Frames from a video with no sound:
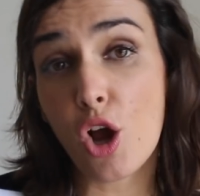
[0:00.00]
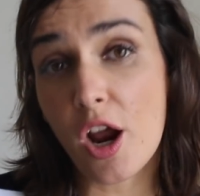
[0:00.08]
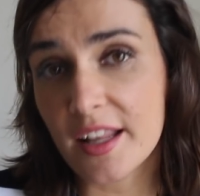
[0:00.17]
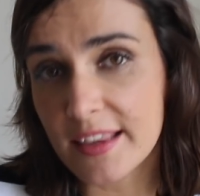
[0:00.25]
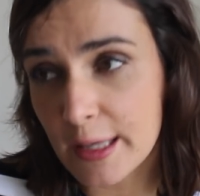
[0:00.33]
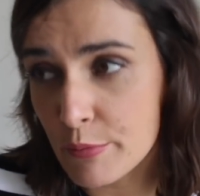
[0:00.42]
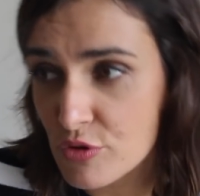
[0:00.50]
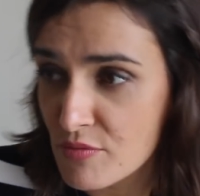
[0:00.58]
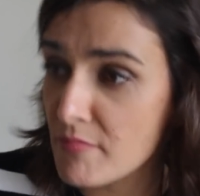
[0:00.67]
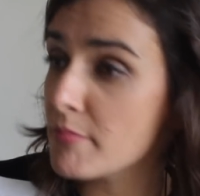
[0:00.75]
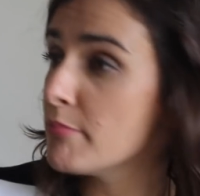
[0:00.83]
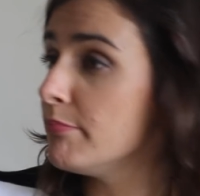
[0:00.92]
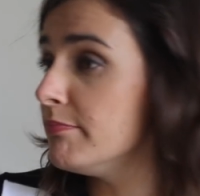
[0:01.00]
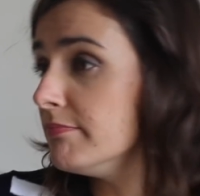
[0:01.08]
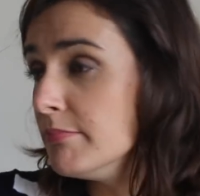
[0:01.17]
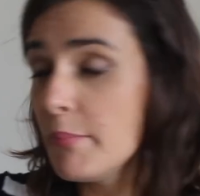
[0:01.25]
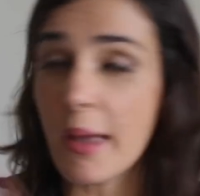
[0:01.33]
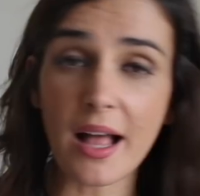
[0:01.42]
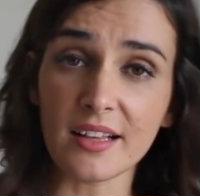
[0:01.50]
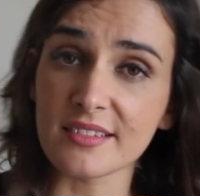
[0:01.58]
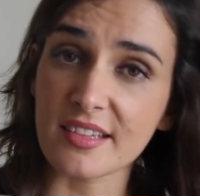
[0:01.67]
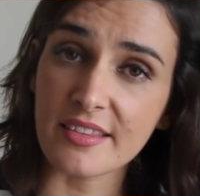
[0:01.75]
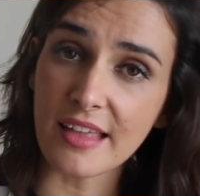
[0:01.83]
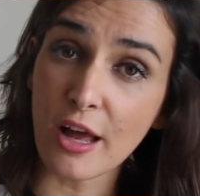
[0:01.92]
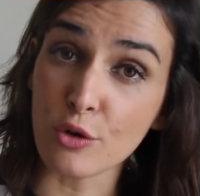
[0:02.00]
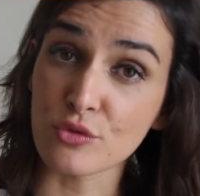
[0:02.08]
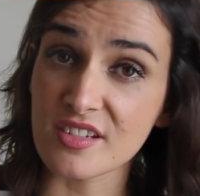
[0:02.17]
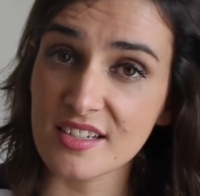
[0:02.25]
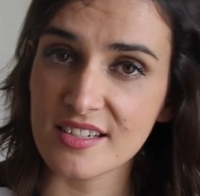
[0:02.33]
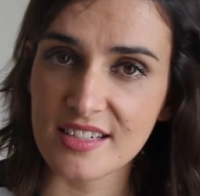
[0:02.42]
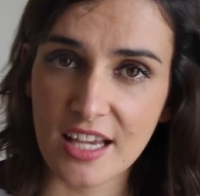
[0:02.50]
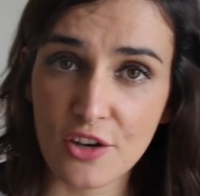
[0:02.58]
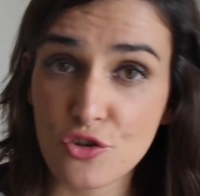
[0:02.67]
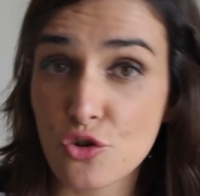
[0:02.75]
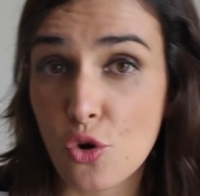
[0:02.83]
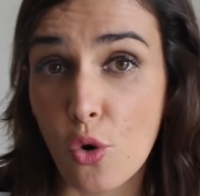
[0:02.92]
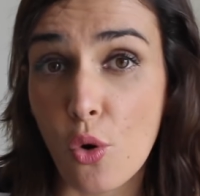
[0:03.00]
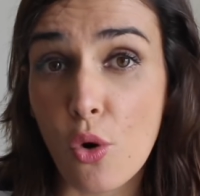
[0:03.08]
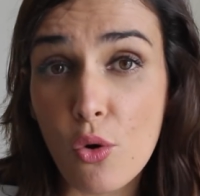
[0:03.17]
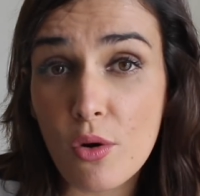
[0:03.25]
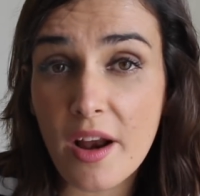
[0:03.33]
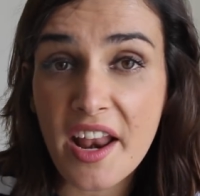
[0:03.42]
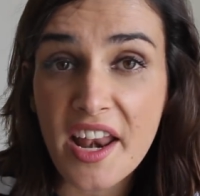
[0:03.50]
Agora temos meltdowns insanos com